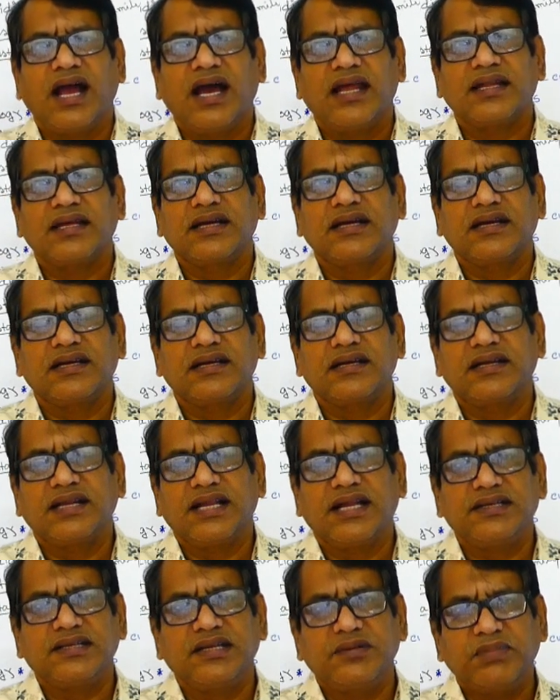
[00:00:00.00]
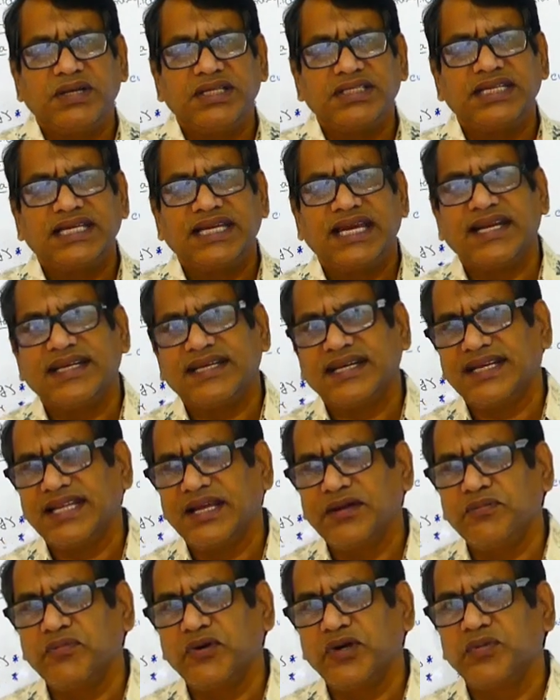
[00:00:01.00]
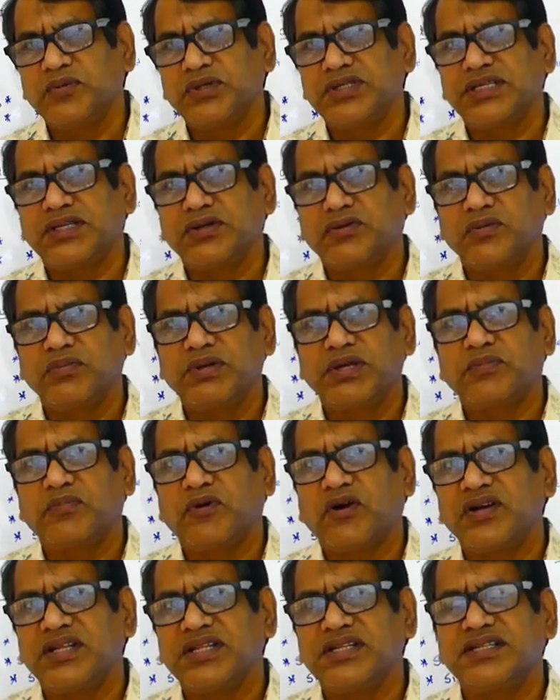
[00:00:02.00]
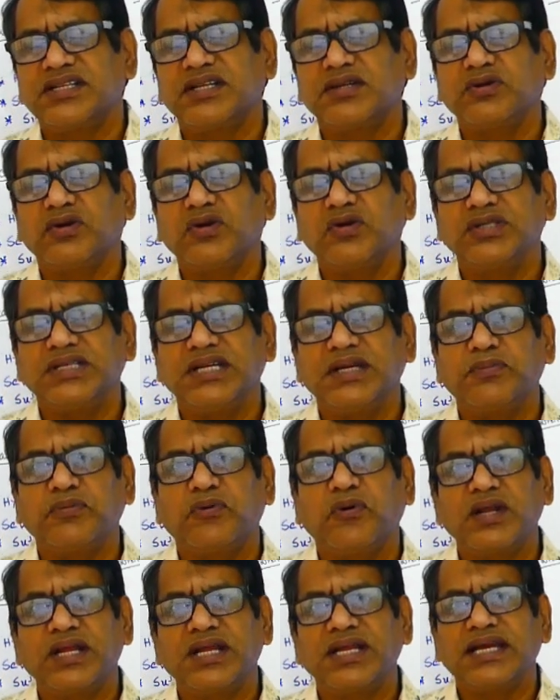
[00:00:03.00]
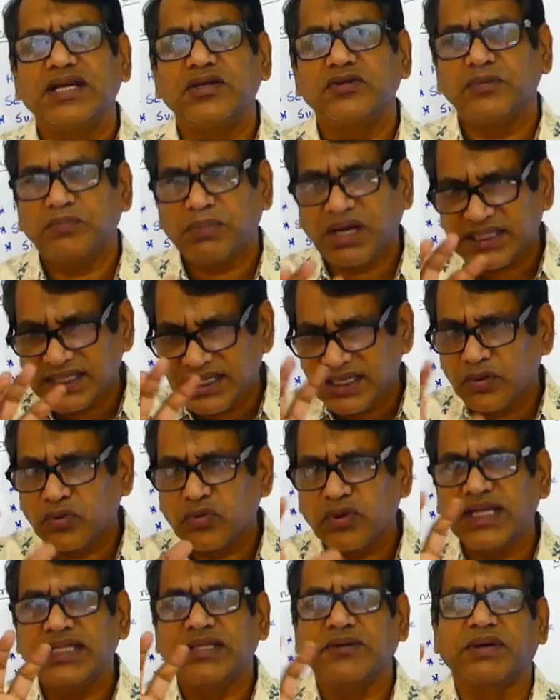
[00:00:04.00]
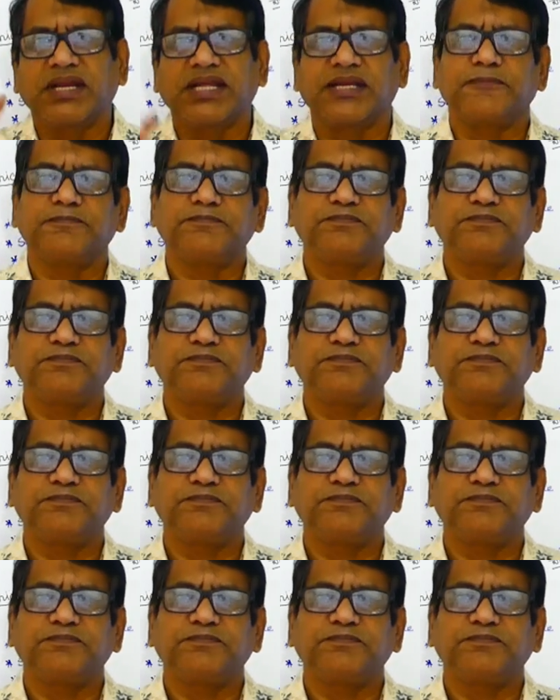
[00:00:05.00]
আর লাস্ট নাম্বার যে ক্যারেক্টারটা আমি বলবো যেটা খুব ইম্পর্টেন্ট সেটা হলো যে ফোরিংরা কিন্তু মাথাটা ঘোরাইতে পারে